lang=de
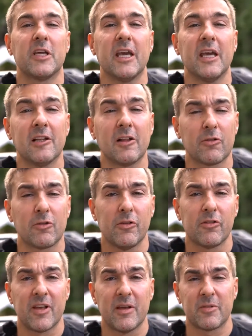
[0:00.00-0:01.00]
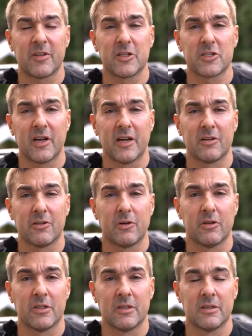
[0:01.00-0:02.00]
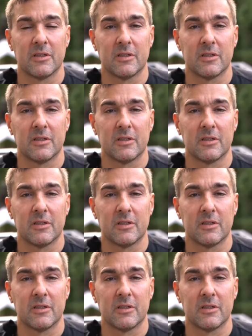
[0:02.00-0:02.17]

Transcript: Jeder soll selbst entscheiden können.